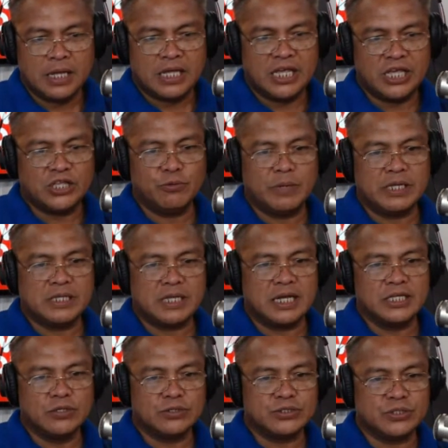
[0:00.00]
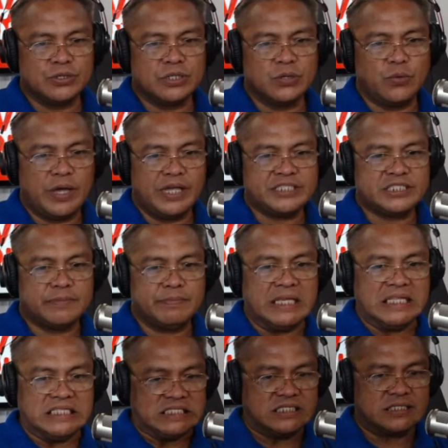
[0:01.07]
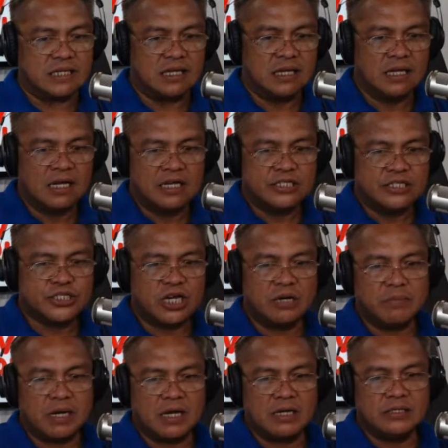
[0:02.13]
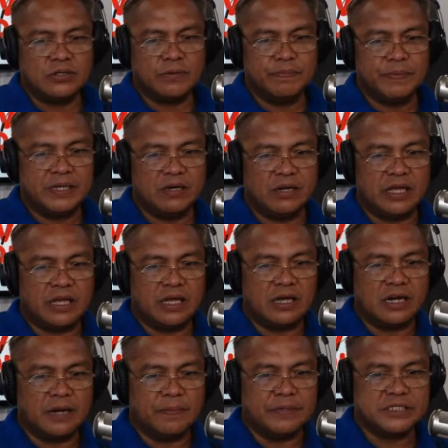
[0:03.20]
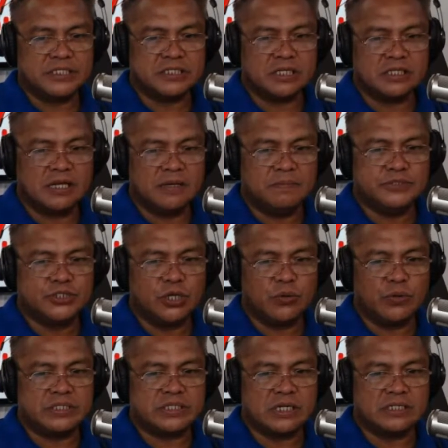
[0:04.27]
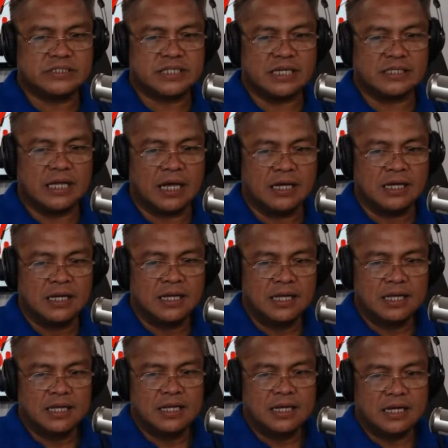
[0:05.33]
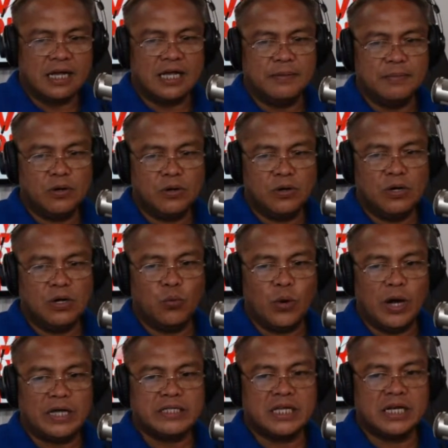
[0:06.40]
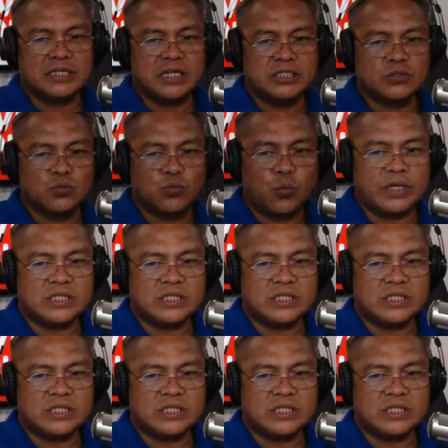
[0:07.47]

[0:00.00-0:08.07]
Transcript: Inuman nga giduso ni Ways and Means, Chairman o Bicol Representative Joey Salceda nga himuong 125